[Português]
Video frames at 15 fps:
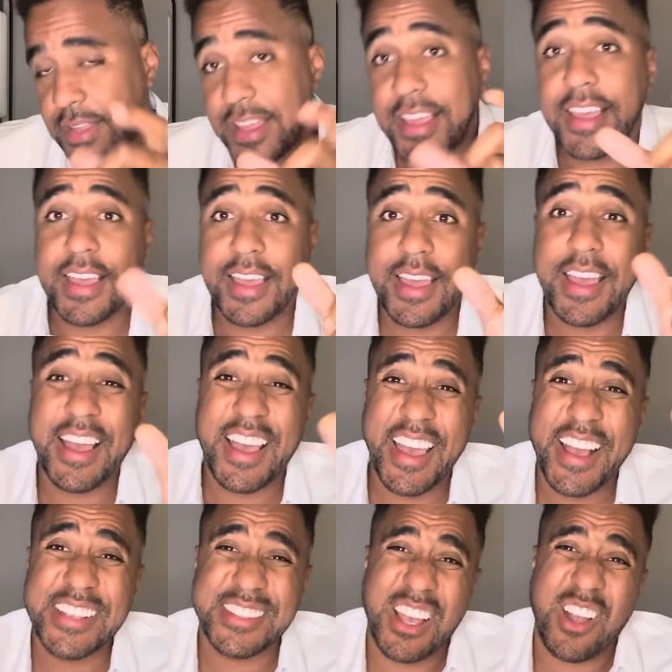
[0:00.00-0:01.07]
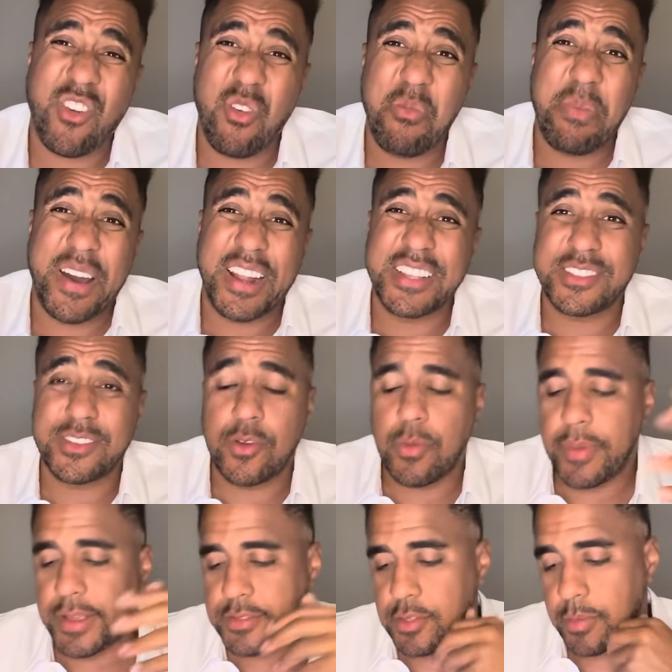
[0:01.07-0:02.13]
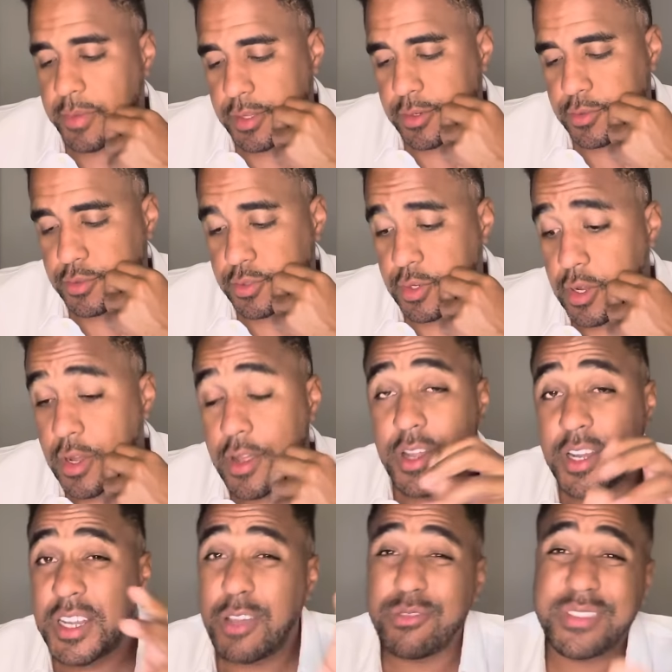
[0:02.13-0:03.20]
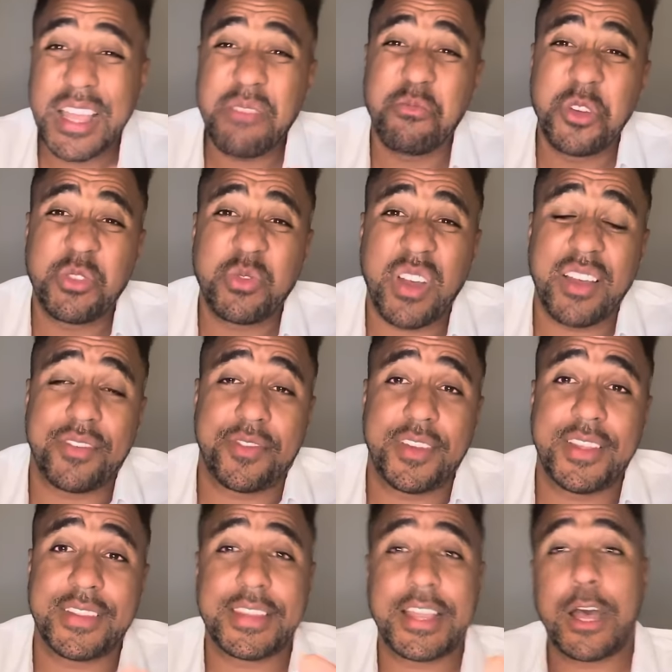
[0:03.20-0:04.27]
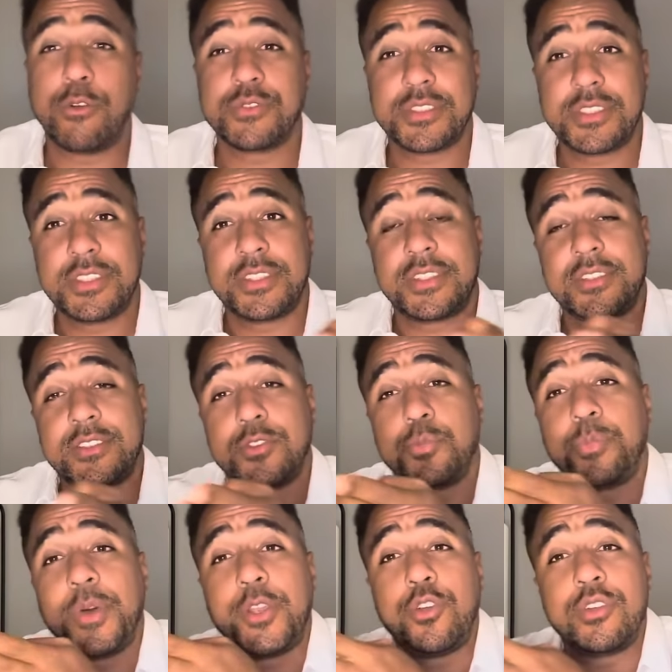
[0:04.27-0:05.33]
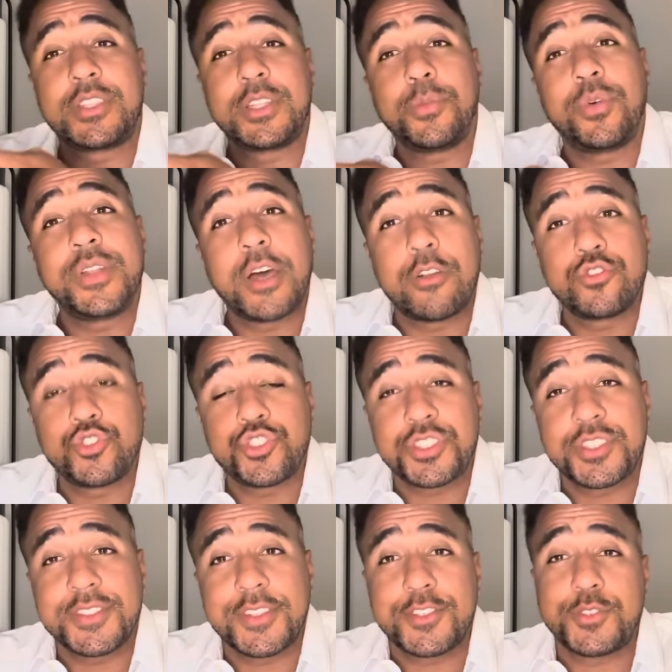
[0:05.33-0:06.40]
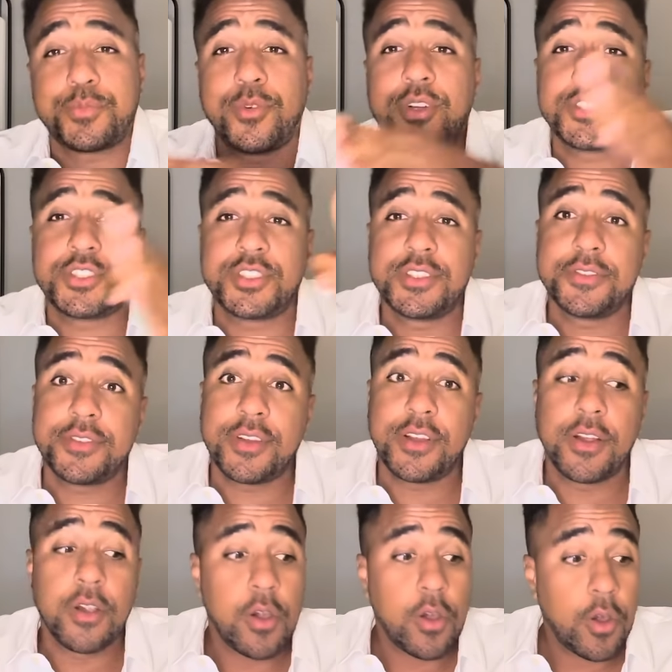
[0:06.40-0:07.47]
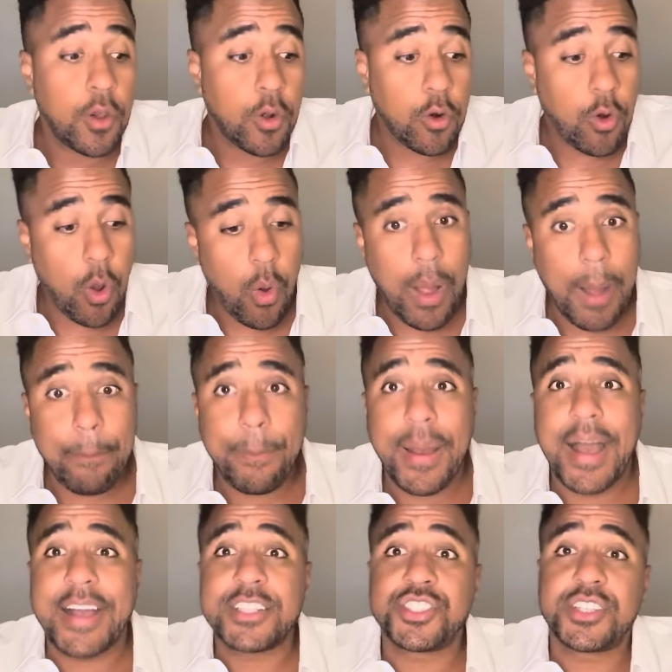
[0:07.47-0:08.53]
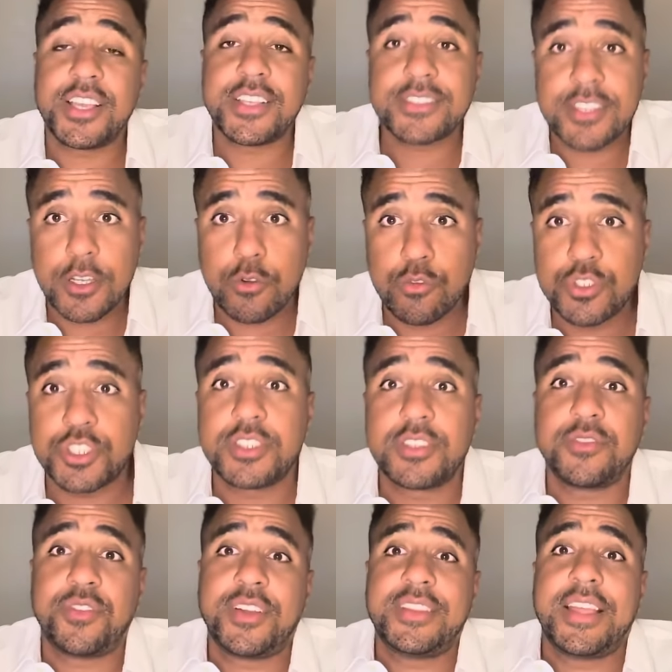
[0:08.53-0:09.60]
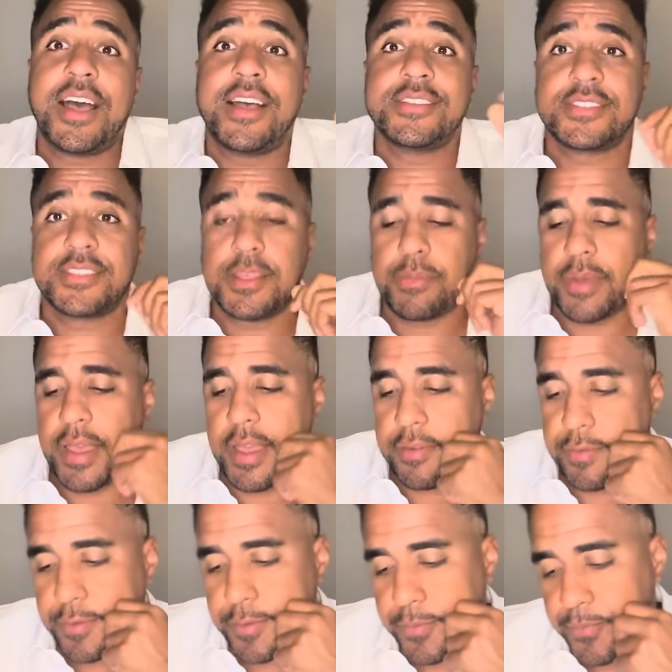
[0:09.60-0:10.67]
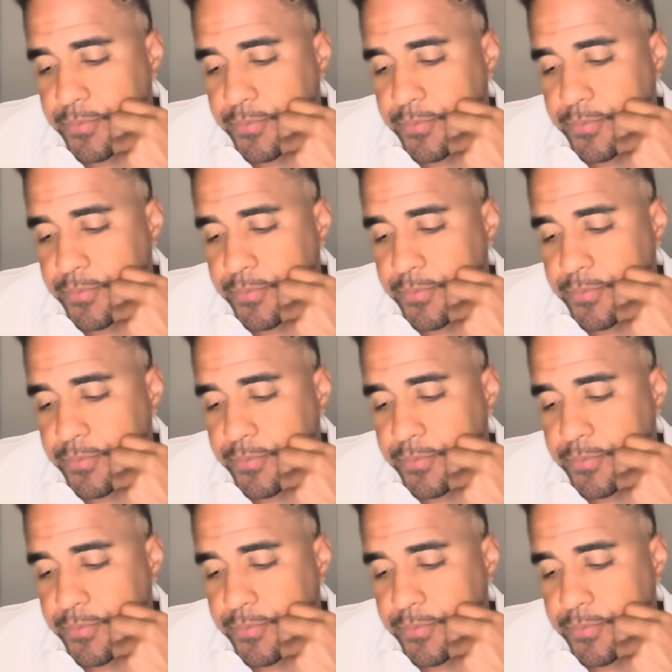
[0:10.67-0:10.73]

E, e, essa é a comparação, mais ou menos. Não tem muito a ver, tá, o Superior Tribunal de Justiça Esportiva com a parte executiva da CBF.